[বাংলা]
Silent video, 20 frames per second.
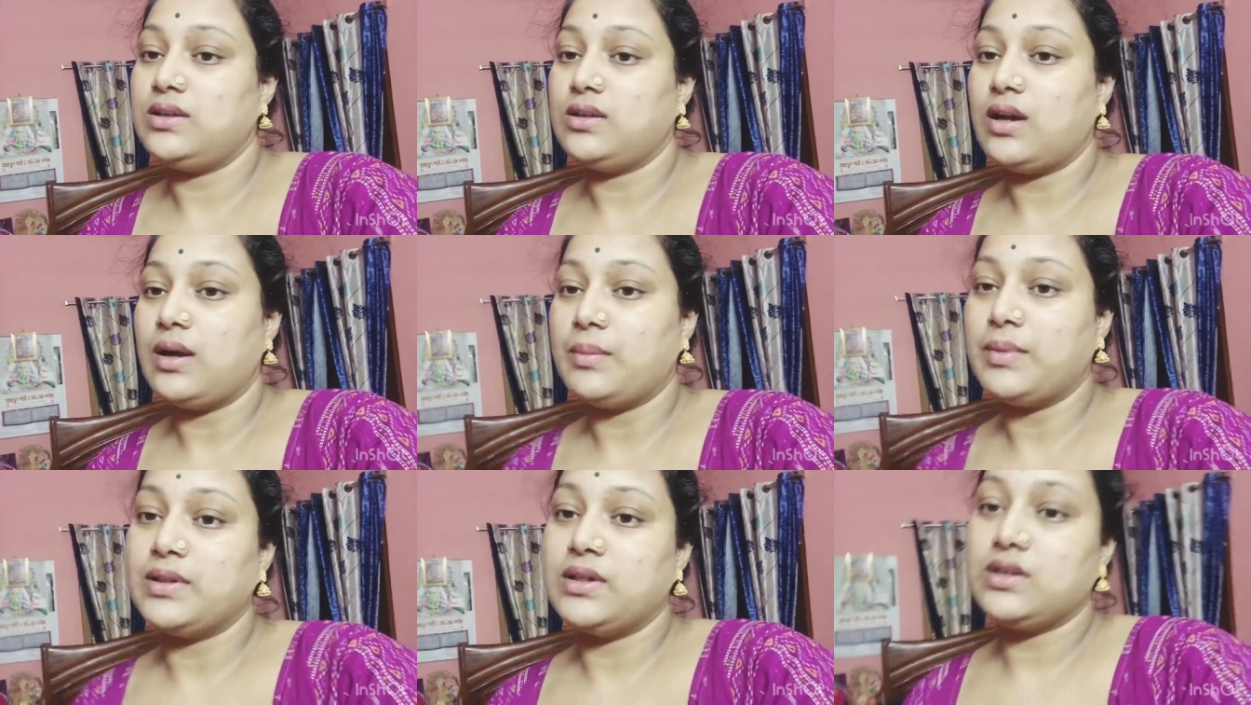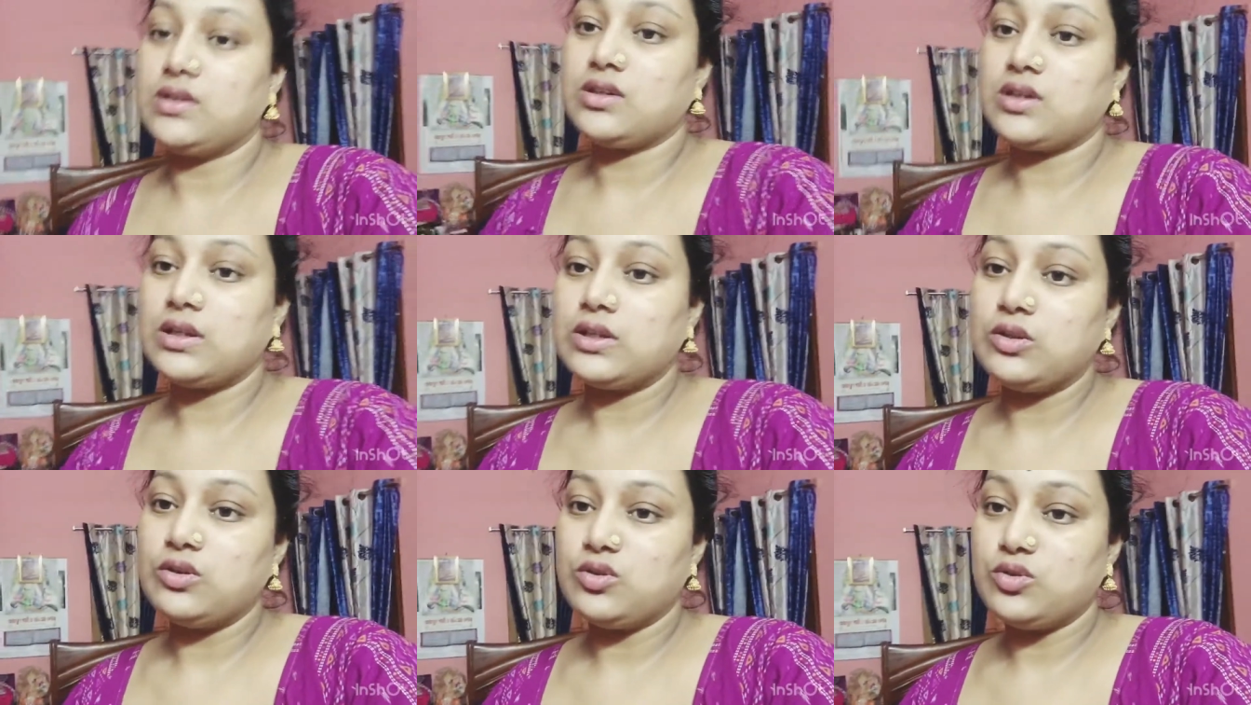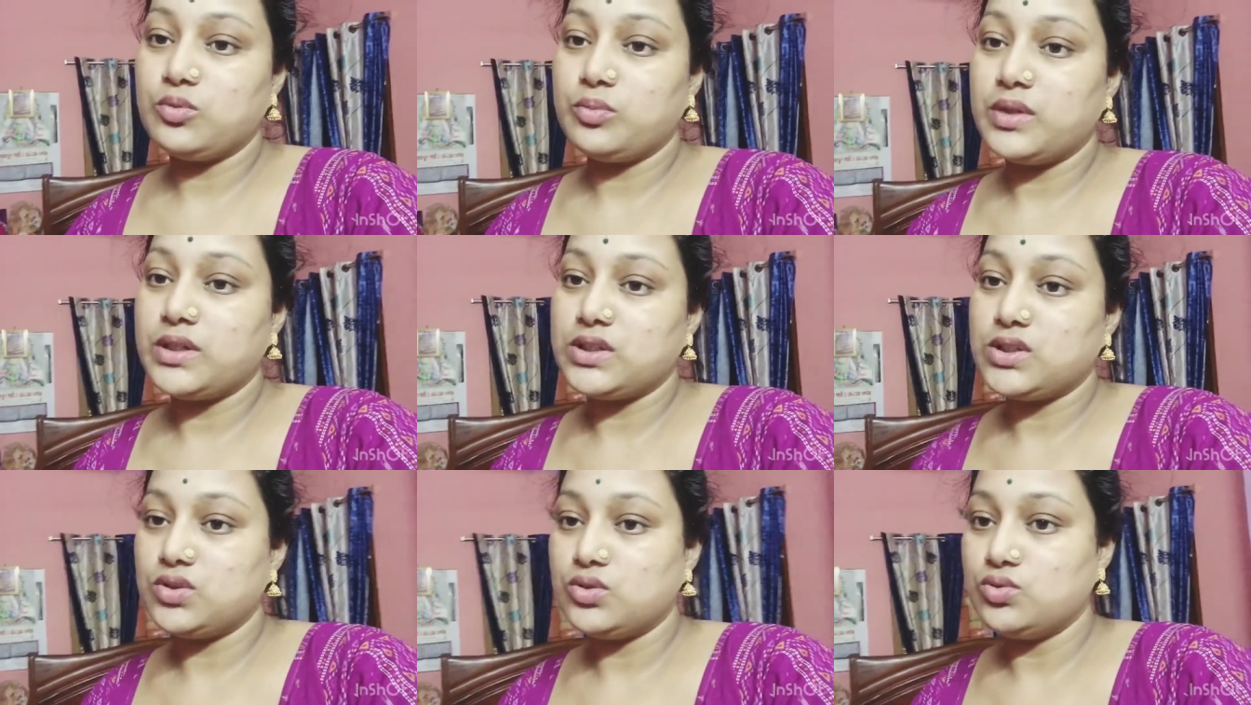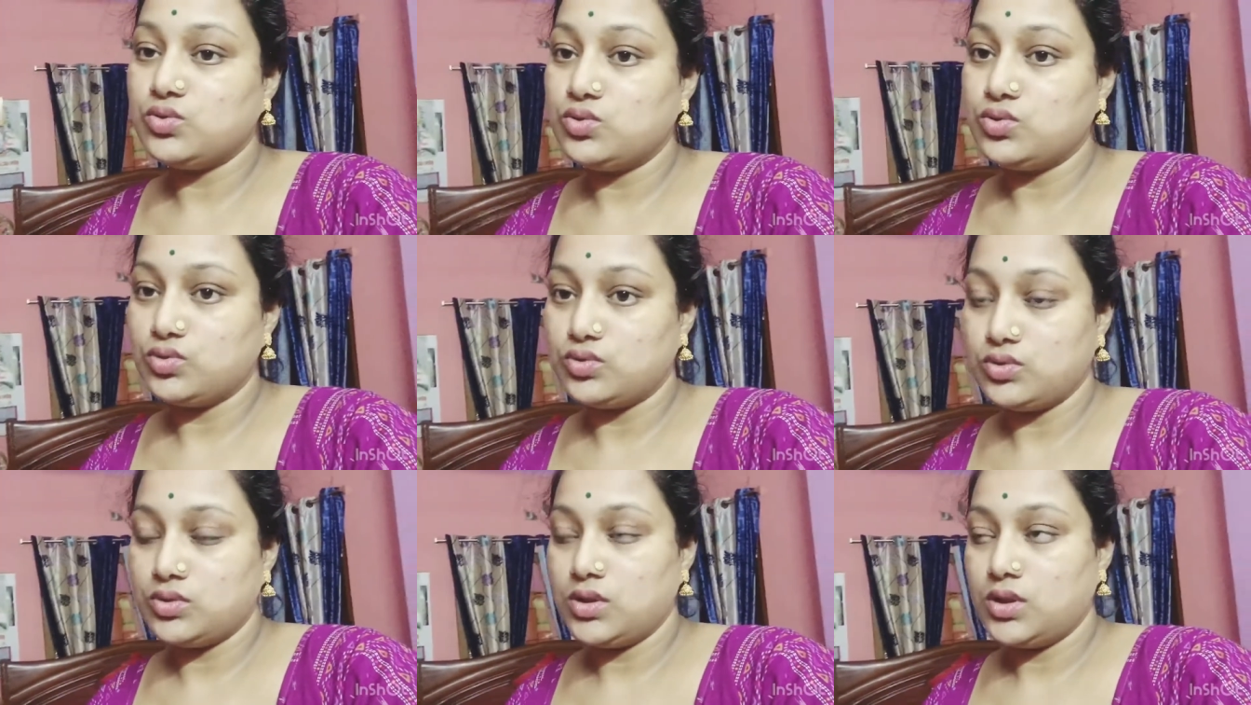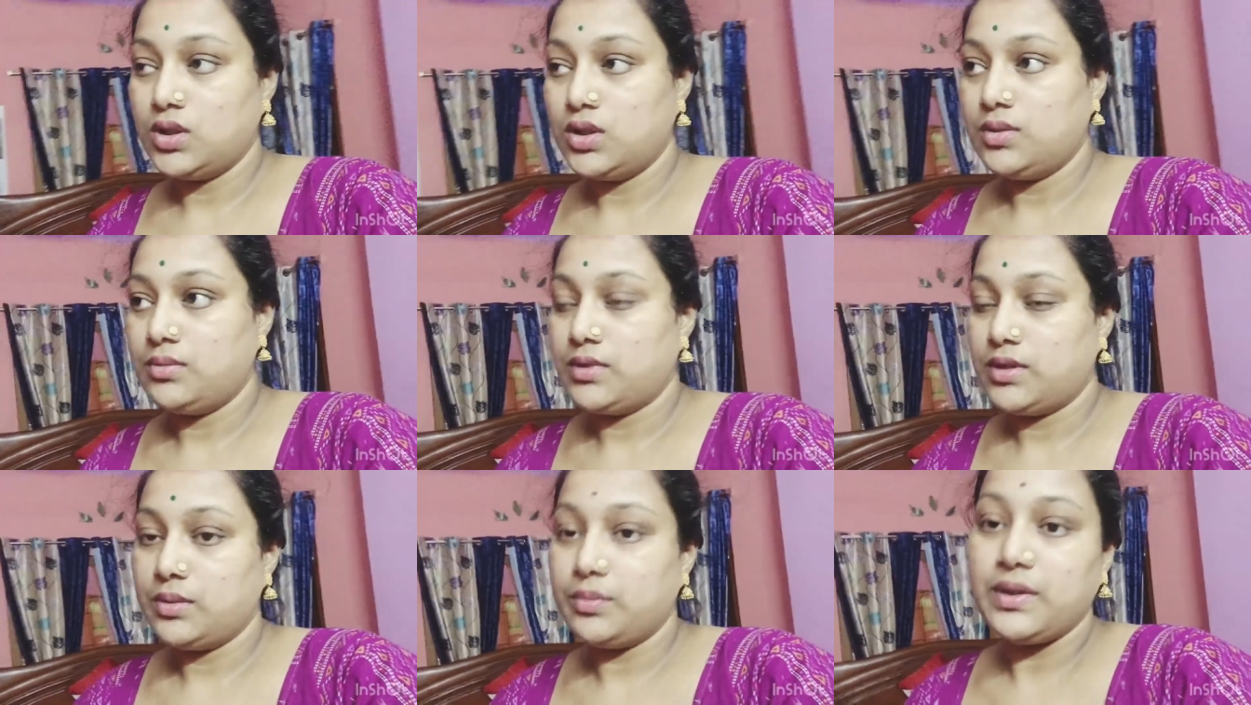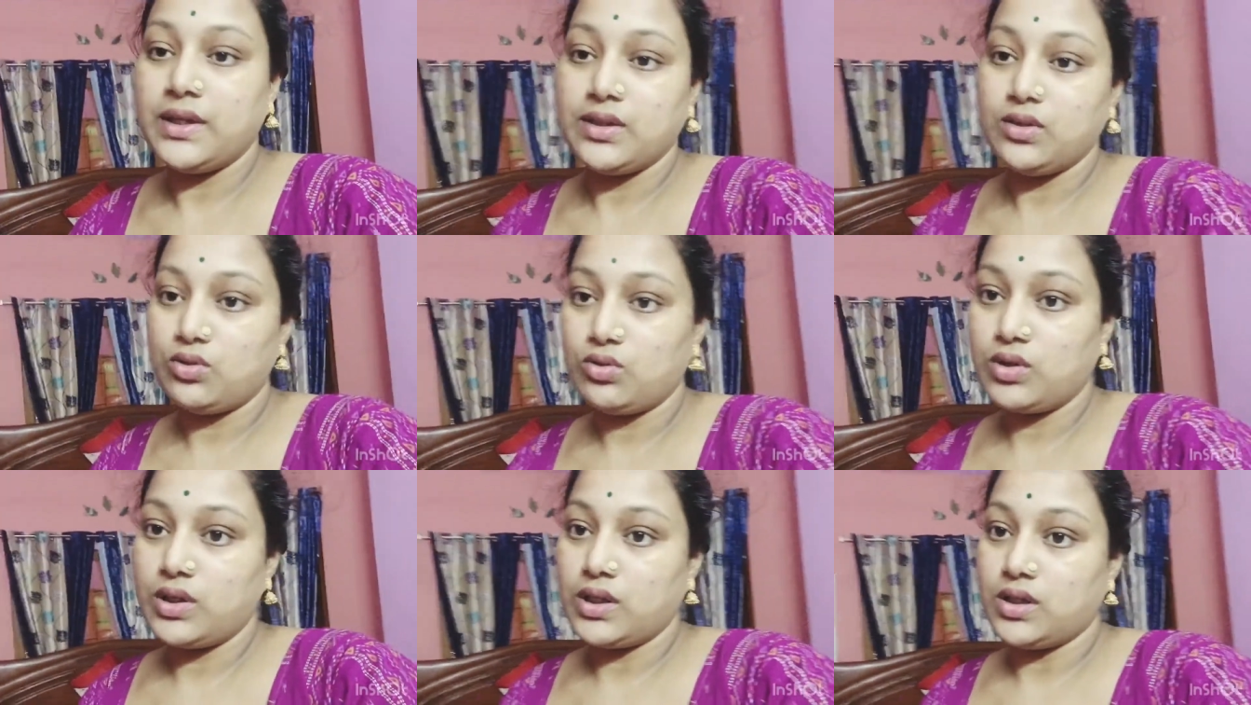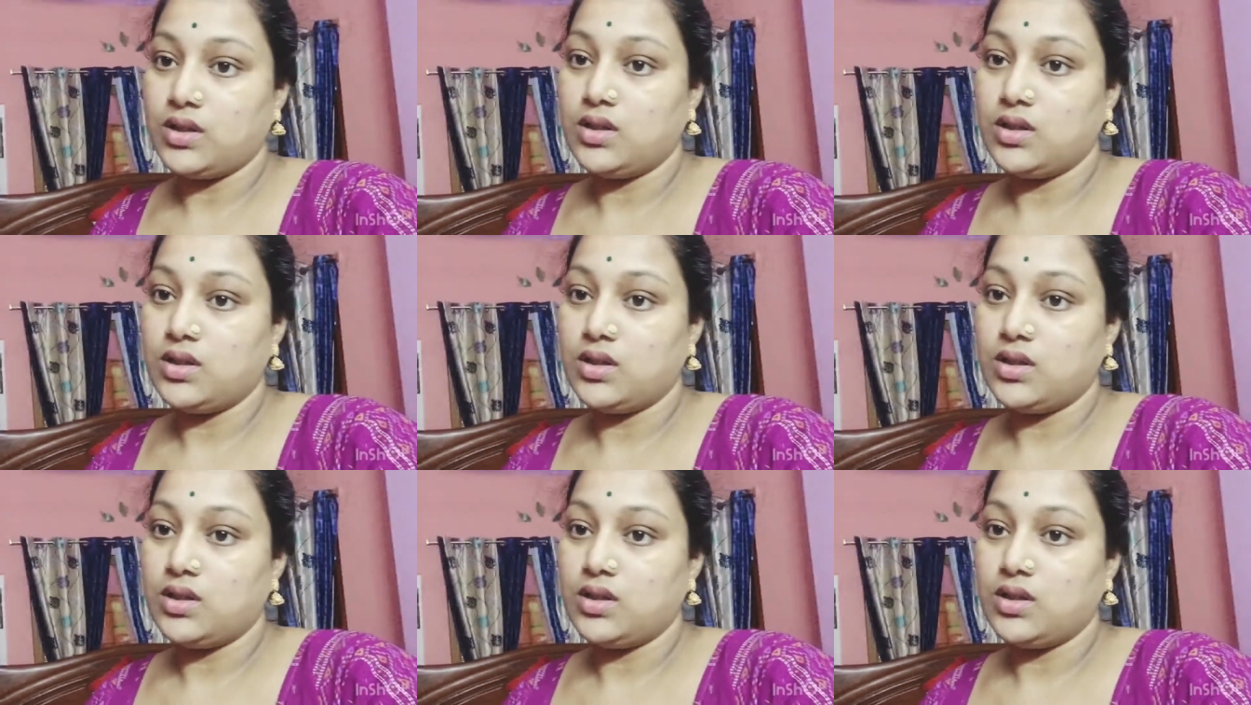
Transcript: আমাদেরটা তো একটু বেশি দূর মানে ভেতরে